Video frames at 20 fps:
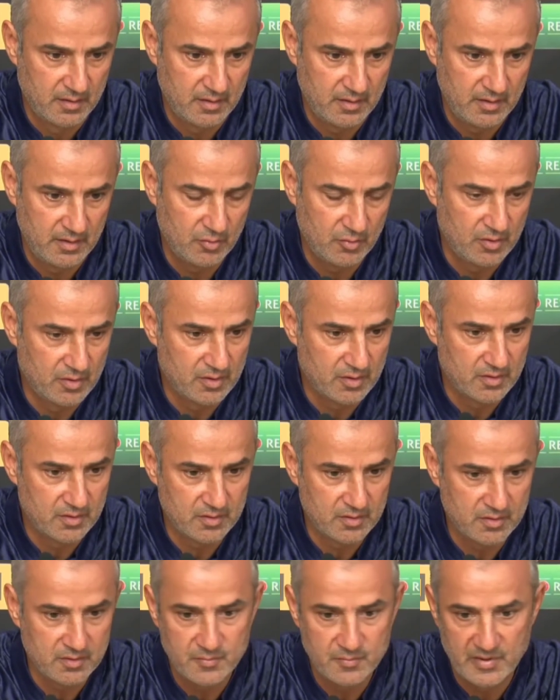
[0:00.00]
iyi
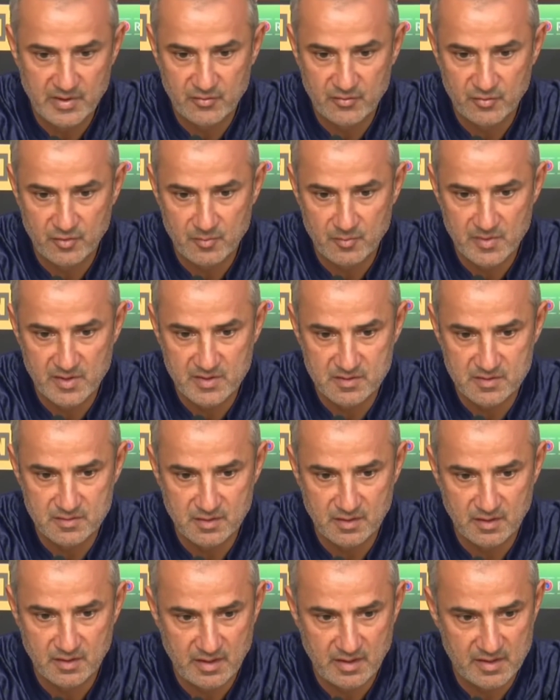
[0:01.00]
oynadığını,
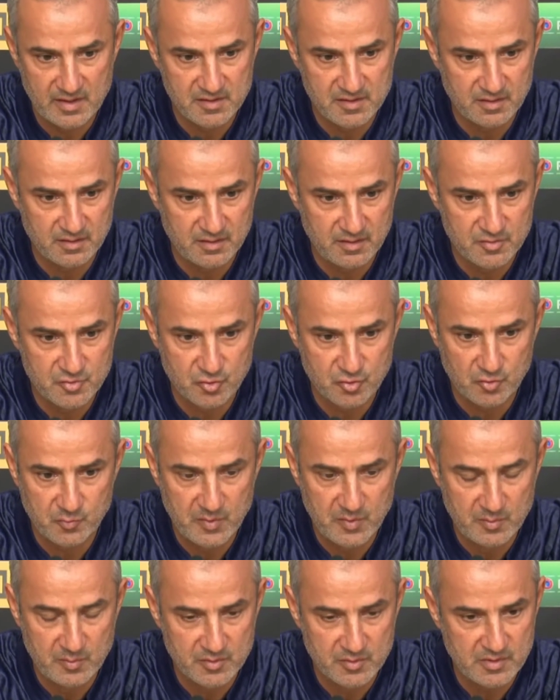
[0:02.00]
performansından gerçekten çok
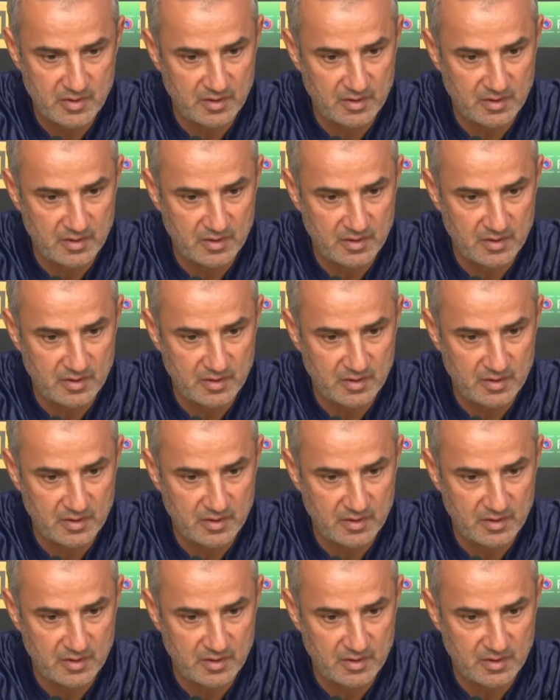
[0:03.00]
memnunuz.